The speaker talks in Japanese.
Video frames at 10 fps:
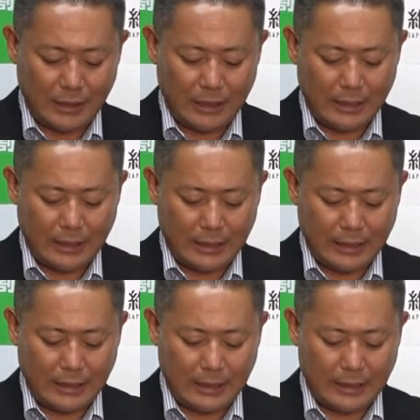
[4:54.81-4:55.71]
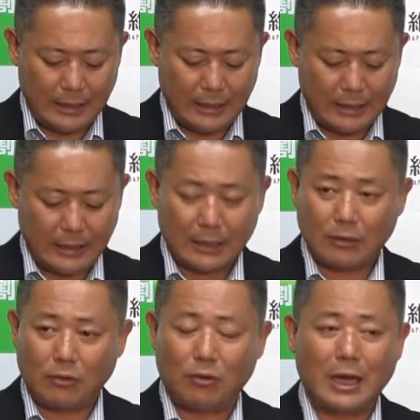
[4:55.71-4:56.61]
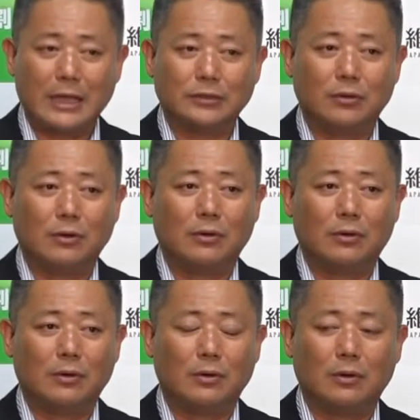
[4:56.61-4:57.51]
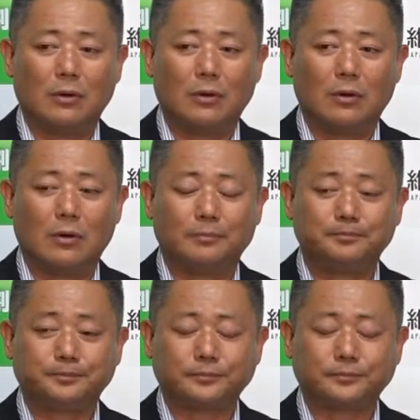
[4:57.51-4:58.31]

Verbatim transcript: えー、国会の、